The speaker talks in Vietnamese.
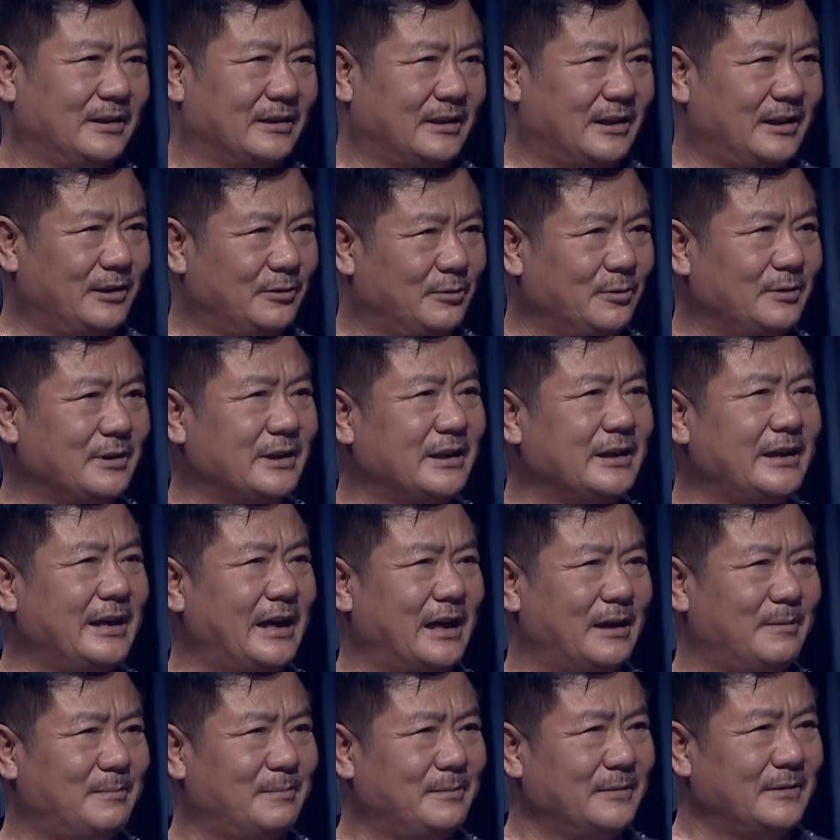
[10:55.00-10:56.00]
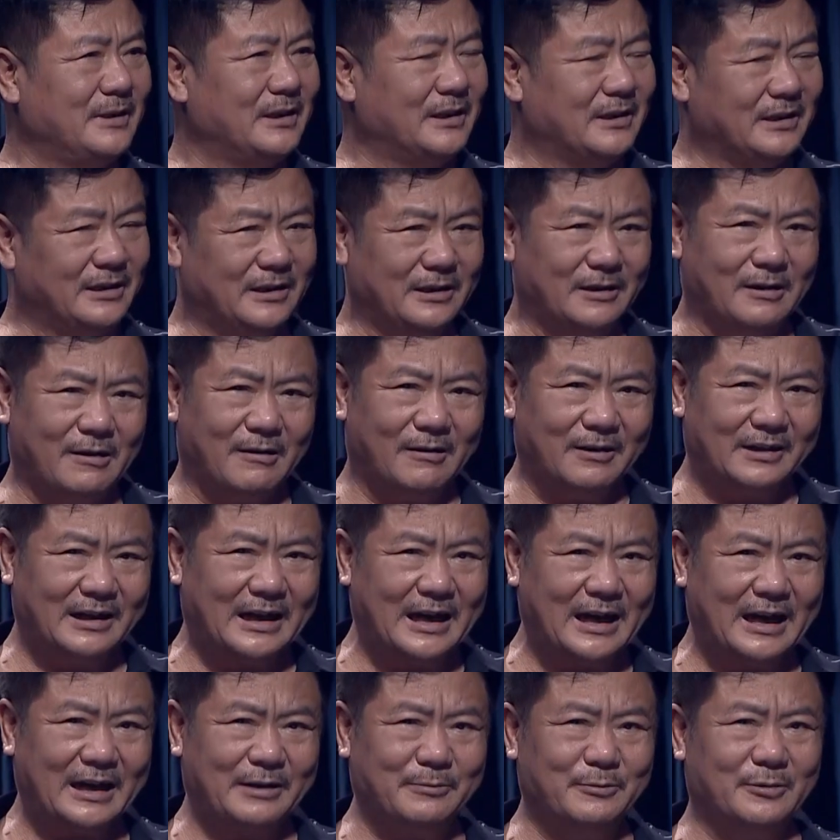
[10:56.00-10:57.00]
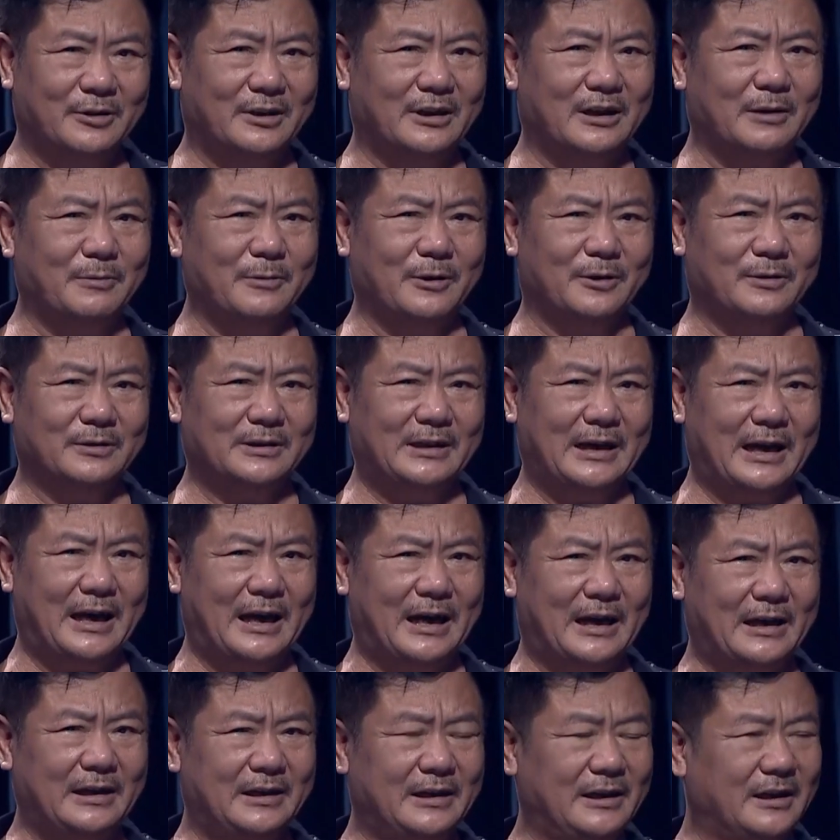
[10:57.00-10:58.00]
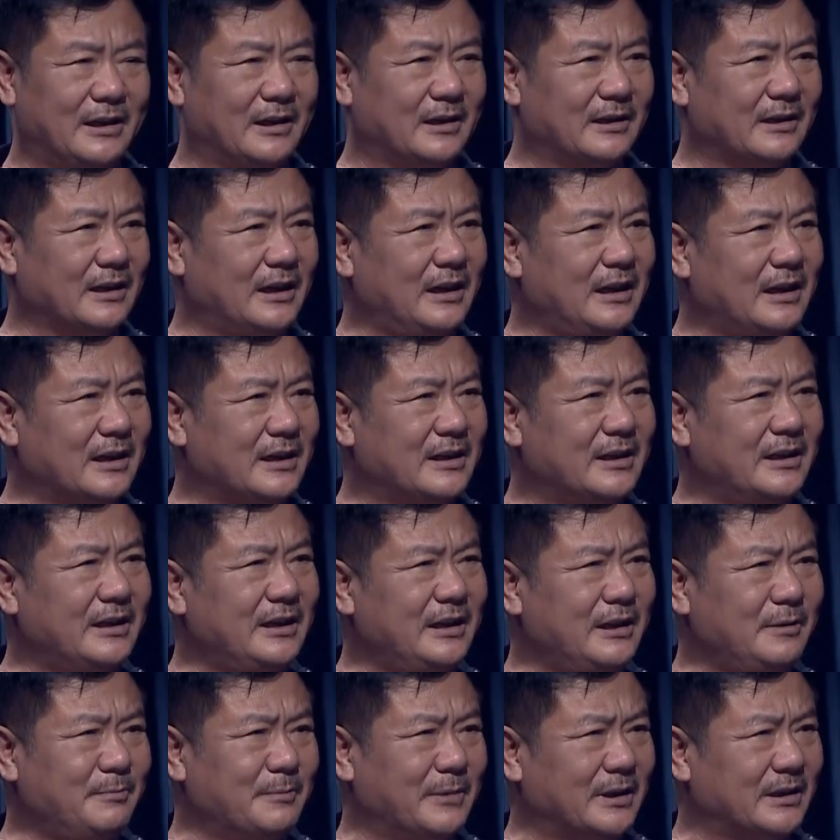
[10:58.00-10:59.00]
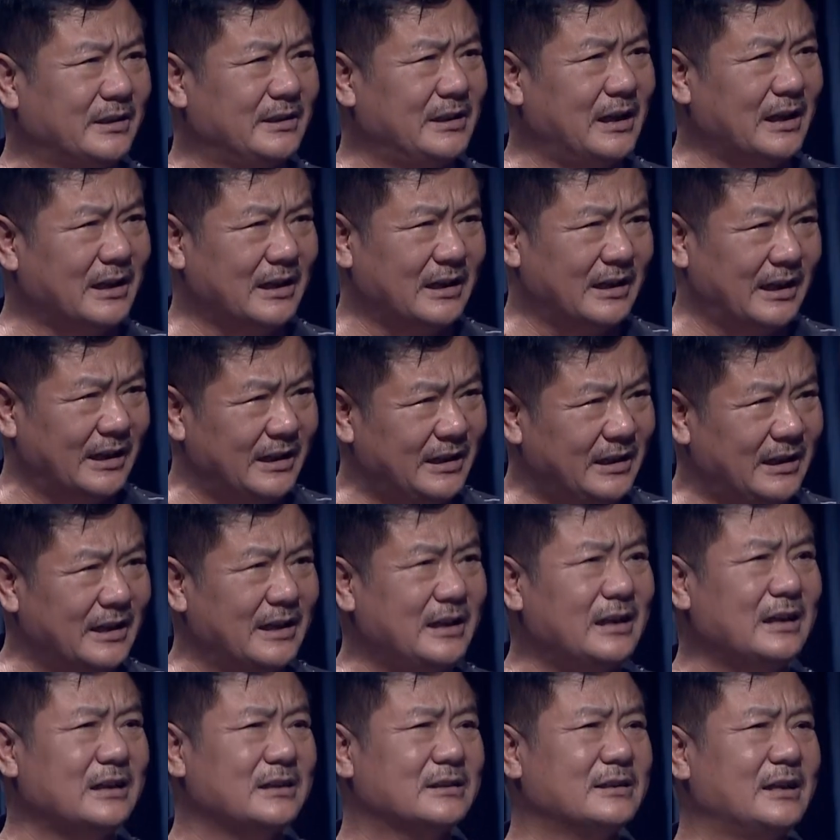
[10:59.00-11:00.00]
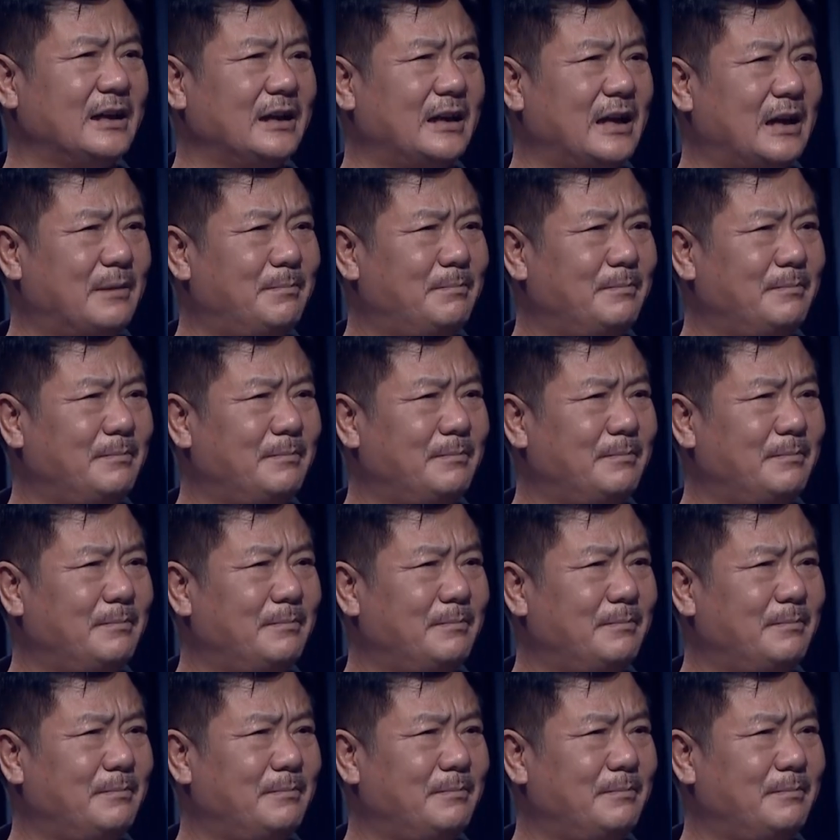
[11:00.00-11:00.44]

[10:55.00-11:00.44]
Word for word: thì rút kinh nghiệm thế còn lại một cấp độ thứ hai đấy là khi mà nhận thấy đấy là sai lầm